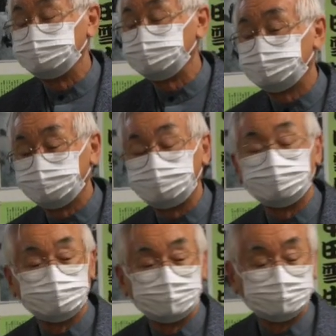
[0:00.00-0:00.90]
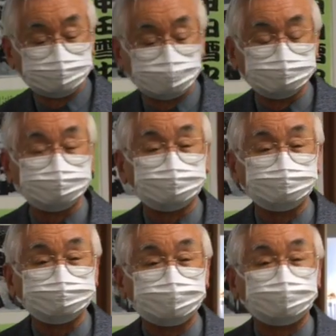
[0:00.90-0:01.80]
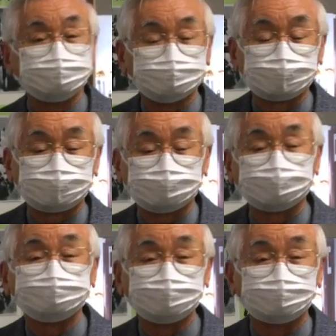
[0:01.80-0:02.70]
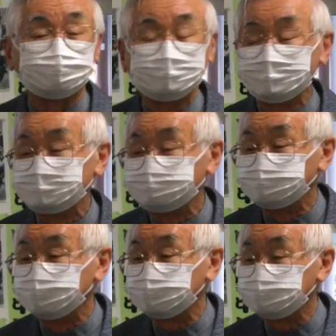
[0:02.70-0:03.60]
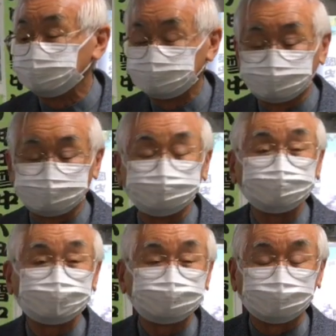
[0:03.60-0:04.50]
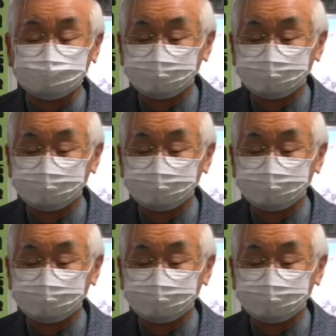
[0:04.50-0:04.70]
して戦争への道を突き進む道静をですね